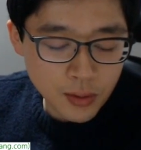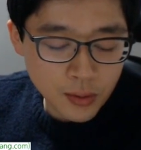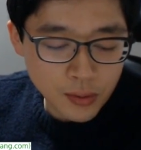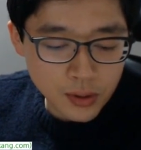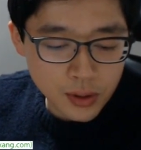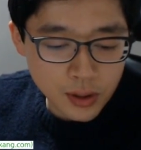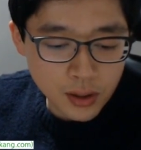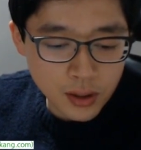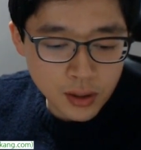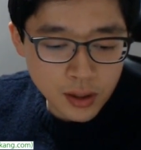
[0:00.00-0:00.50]

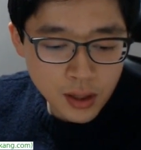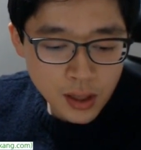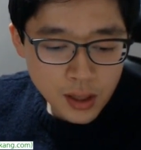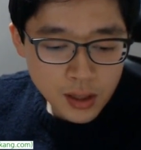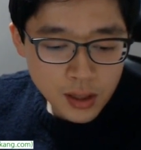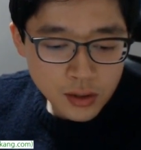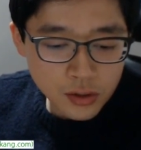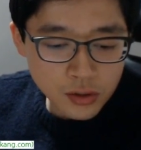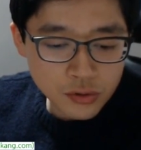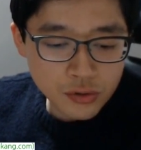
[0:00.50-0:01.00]
혹은
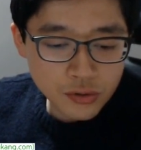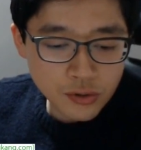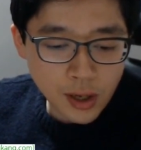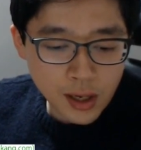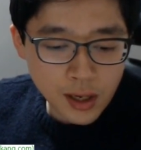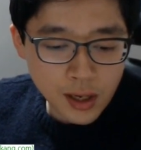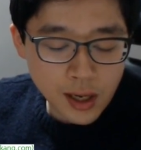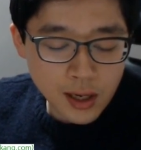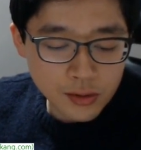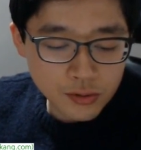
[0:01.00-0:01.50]
응축
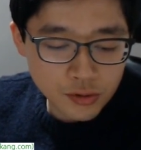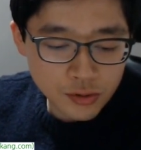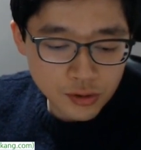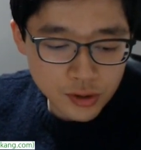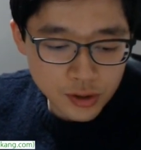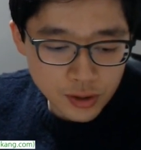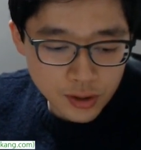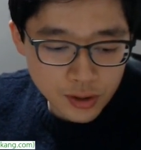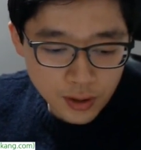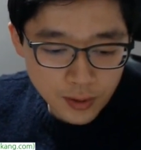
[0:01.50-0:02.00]
액화할 수
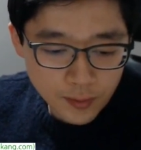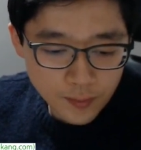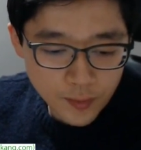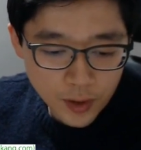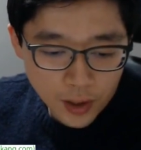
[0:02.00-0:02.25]
있을 것.